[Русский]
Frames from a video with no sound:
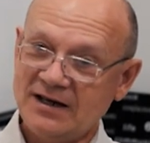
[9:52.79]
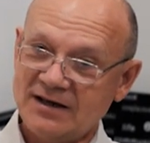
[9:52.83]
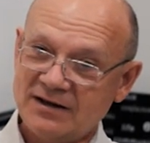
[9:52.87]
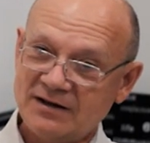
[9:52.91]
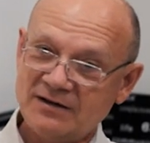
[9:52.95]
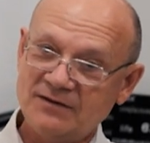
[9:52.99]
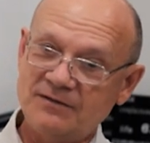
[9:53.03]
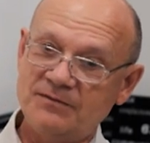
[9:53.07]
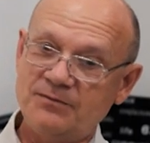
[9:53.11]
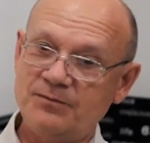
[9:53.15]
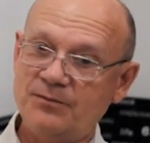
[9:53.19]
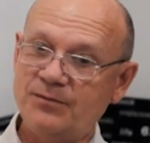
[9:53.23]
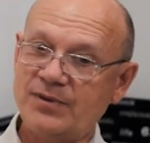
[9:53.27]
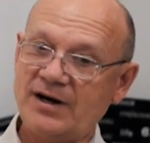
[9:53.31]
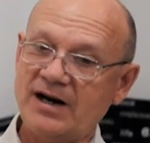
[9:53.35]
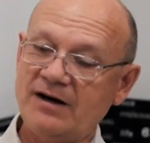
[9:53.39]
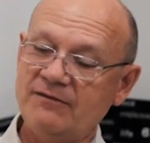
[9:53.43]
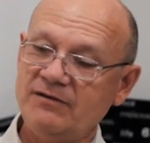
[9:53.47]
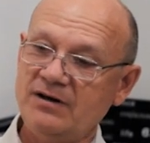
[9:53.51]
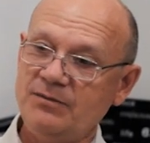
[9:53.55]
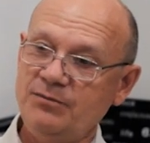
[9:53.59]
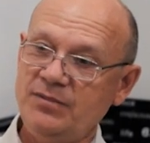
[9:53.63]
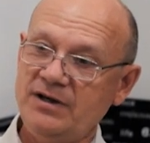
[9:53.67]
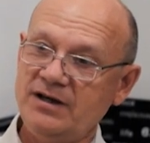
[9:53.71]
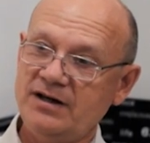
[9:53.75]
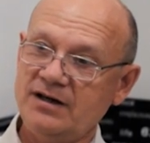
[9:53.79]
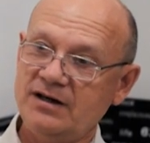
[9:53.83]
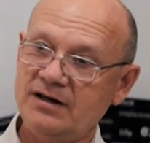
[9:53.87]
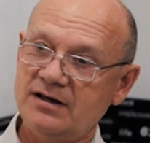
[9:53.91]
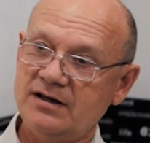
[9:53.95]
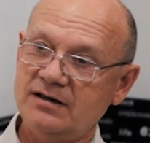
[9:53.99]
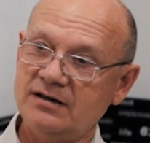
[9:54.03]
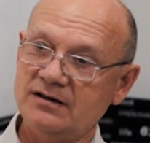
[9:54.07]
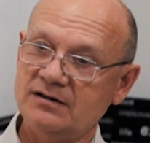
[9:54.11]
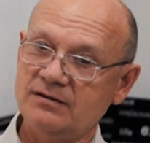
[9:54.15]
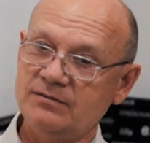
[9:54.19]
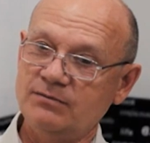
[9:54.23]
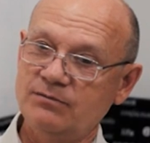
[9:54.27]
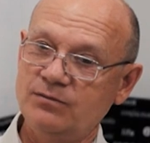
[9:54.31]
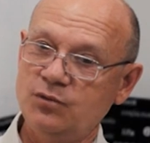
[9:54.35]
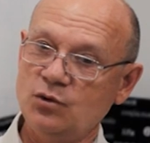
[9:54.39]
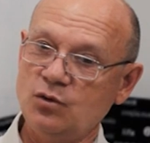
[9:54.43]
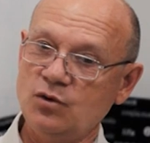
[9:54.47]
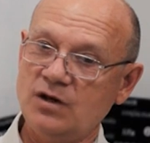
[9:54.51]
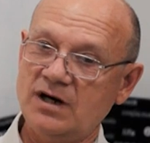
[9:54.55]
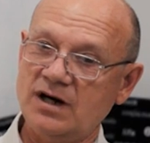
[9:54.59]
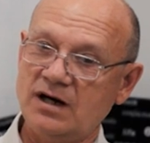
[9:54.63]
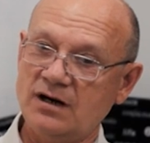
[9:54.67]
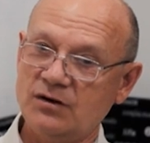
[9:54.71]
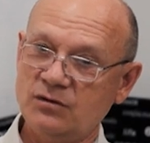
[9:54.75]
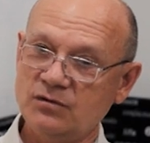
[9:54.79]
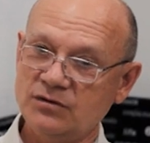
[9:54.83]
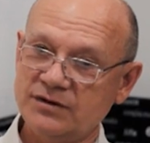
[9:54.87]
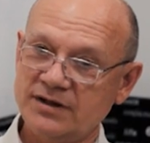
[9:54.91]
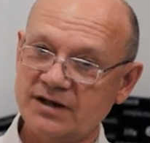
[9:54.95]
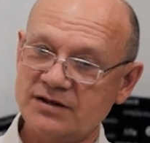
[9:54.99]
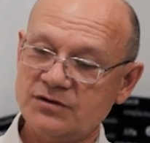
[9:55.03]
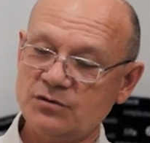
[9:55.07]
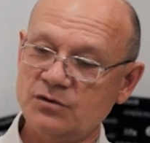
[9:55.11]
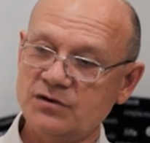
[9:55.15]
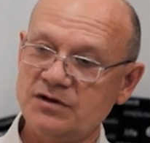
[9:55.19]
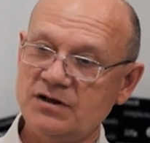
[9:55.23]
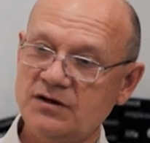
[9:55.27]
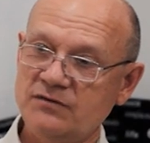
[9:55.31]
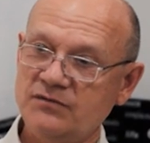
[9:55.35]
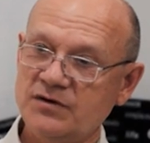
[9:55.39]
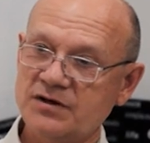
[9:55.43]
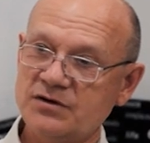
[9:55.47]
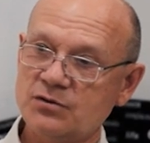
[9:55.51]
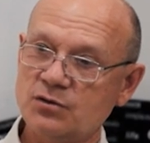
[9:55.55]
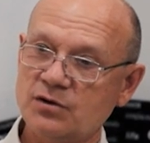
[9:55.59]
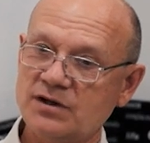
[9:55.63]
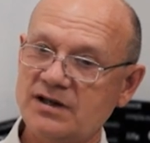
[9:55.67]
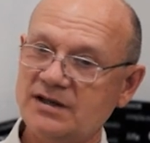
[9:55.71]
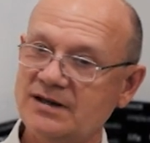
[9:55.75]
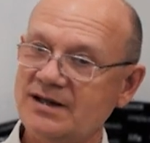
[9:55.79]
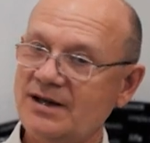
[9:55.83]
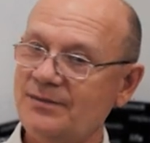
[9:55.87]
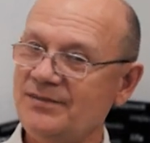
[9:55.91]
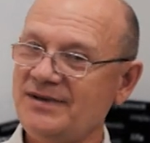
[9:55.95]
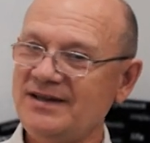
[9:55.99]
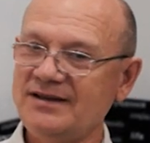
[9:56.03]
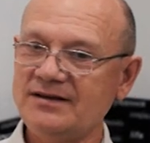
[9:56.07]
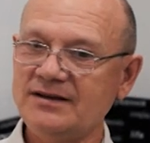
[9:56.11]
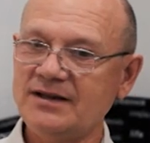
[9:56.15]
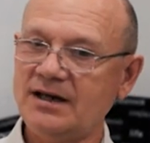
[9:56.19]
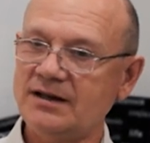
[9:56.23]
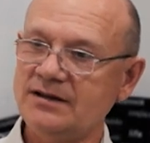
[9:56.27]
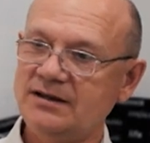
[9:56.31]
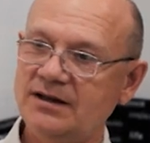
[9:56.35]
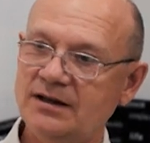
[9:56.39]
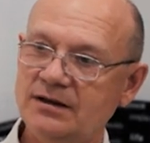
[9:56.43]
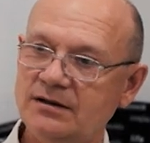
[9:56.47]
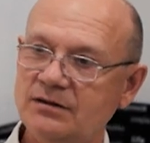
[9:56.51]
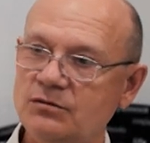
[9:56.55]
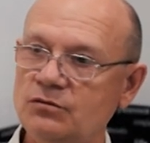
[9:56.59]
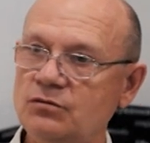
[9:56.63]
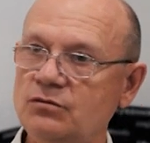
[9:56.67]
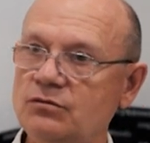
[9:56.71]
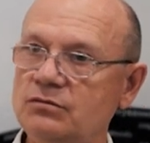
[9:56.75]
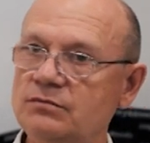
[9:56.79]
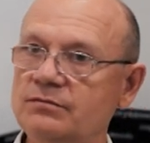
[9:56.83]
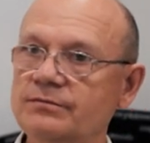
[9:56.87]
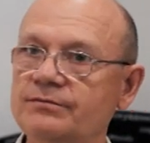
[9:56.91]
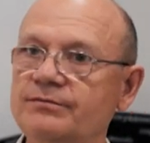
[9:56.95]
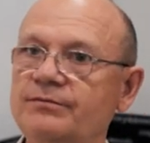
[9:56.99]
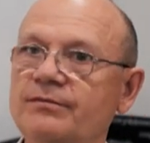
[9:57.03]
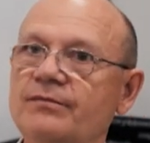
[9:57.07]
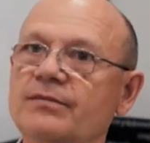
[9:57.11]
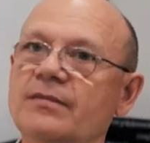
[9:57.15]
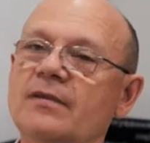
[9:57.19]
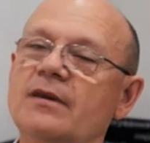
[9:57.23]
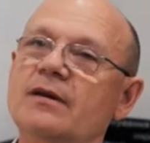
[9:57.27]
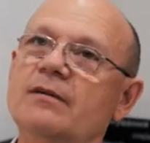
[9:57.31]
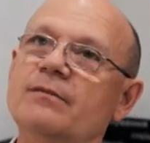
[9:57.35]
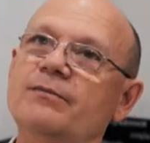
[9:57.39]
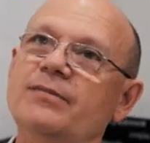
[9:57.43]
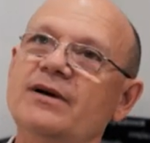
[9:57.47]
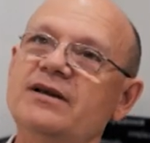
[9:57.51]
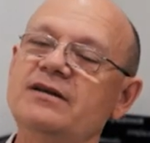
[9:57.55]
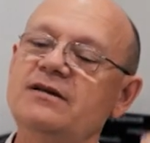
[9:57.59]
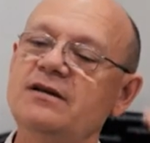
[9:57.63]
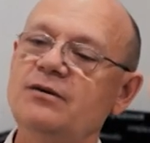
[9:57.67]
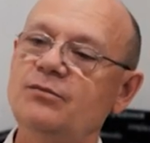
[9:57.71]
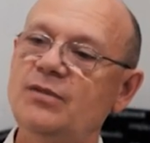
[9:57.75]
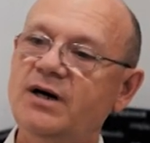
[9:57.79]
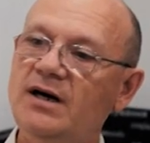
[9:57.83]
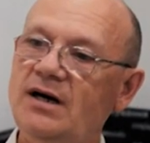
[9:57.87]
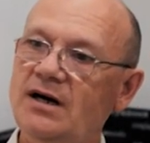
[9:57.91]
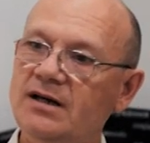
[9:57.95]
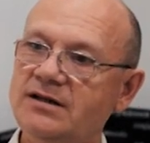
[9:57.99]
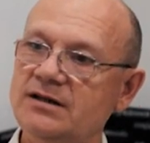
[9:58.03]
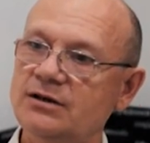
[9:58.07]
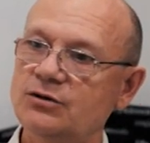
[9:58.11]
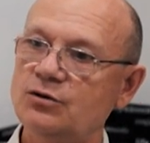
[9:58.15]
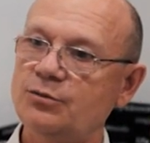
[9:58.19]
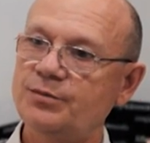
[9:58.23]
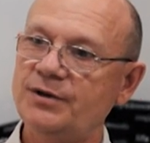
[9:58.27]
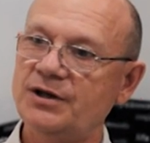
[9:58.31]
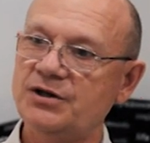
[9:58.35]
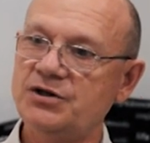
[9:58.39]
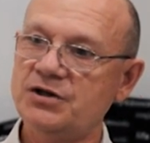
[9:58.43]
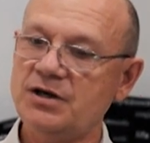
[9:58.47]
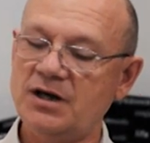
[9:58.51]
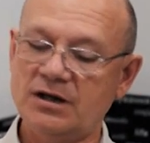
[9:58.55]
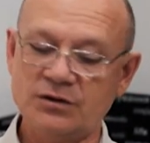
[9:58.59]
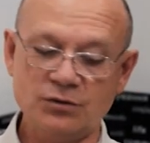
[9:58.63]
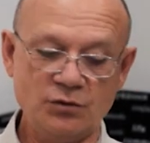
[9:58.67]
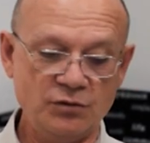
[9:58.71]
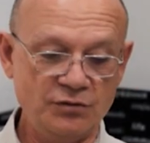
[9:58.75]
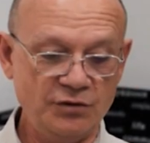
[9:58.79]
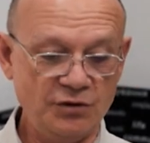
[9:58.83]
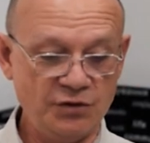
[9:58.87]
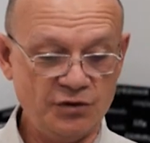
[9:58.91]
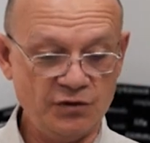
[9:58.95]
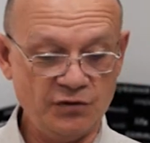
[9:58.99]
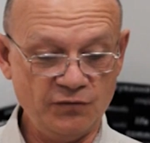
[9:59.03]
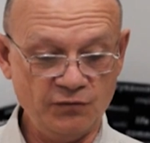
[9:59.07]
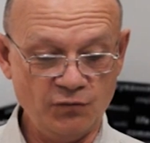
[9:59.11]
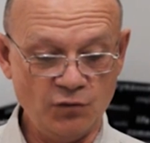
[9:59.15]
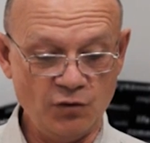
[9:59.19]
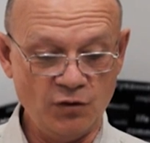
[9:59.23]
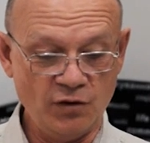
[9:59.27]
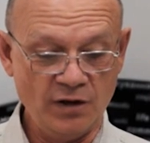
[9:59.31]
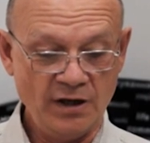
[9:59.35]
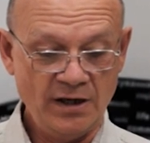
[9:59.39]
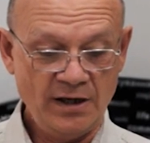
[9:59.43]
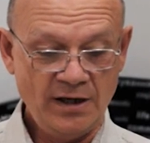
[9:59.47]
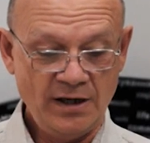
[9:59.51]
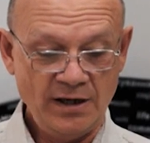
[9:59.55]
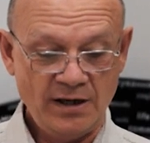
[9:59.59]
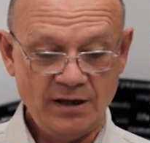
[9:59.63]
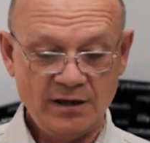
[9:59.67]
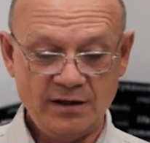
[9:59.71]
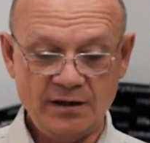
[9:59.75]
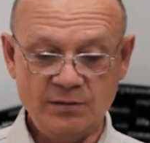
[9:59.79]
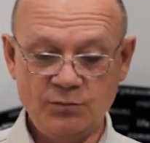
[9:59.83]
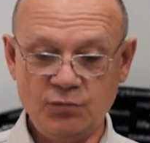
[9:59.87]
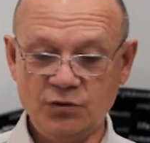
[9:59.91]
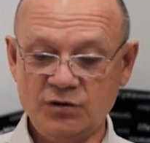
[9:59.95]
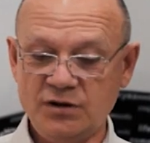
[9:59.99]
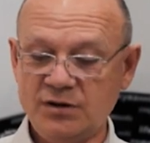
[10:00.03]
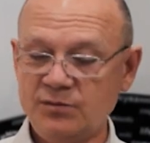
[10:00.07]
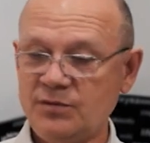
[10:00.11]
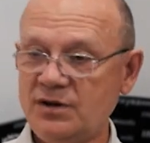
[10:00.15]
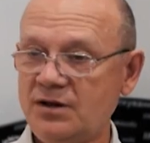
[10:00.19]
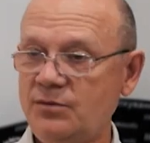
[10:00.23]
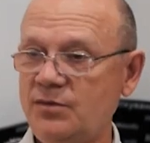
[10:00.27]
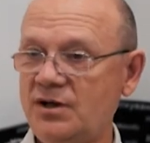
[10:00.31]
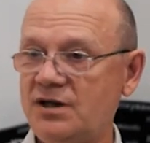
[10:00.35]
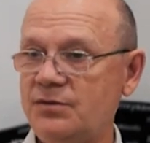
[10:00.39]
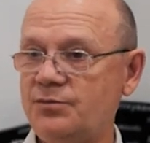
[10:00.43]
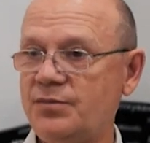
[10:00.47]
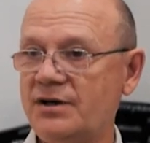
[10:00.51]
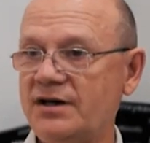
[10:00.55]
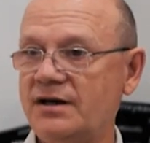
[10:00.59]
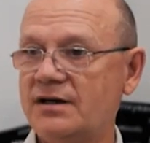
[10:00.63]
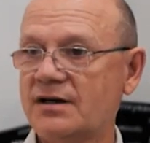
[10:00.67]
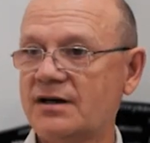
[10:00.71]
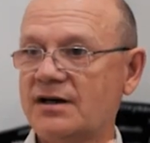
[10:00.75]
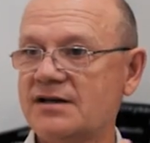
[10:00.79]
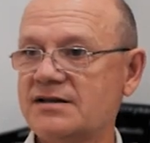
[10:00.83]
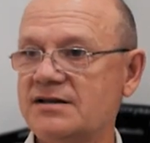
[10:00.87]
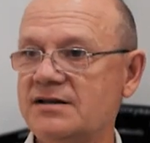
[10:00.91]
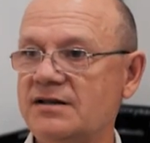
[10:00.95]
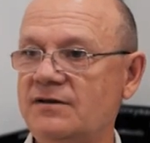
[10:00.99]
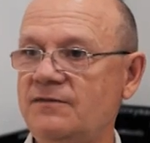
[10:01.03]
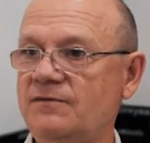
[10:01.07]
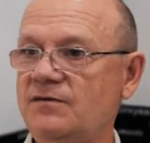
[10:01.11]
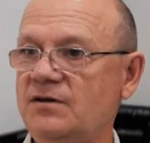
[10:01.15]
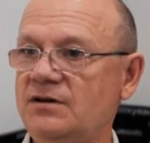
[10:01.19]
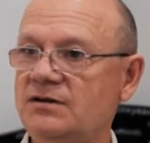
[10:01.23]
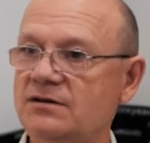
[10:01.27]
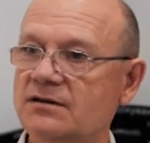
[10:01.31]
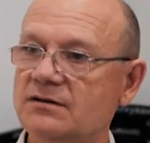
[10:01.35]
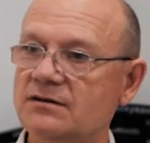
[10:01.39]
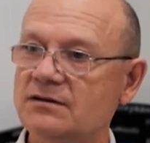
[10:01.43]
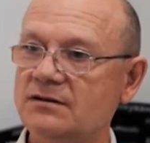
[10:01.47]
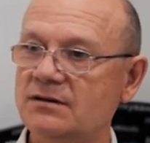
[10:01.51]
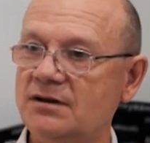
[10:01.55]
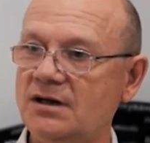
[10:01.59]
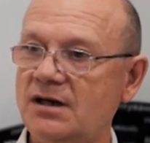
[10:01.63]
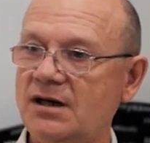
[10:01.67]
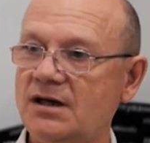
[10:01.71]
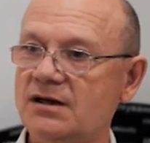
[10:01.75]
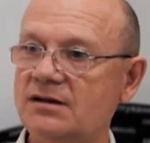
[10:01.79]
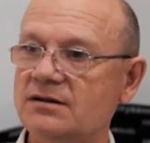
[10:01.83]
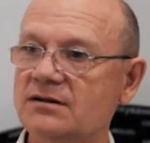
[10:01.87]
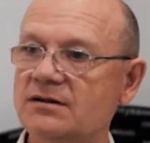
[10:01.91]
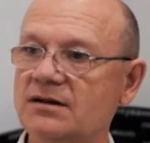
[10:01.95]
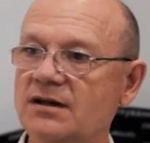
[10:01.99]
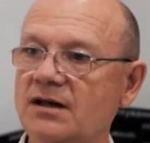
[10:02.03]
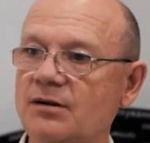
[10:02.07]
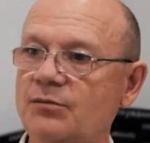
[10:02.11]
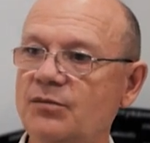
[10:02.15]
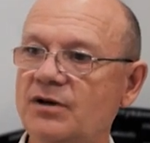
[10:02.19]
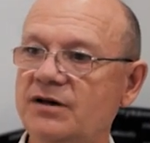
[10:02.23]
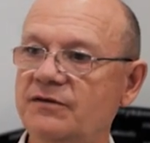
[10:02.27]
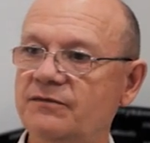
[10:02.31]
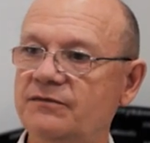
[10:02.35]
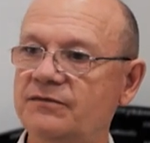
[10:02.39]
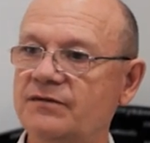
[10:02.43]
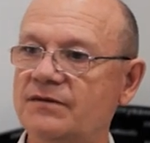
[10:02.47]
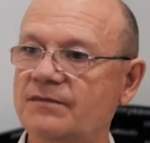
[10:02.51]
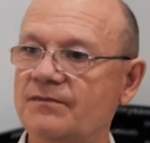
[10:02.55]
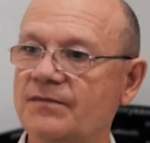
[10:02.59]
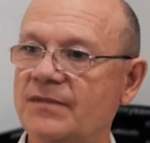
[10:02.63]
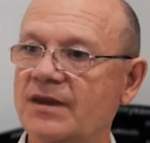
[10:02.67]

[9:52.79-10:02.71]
Э, правый берег э, Буга у нас очень высокий, там не надо поднимать эту площадку, ничего. И будем иметь прекрасный вид на намыв.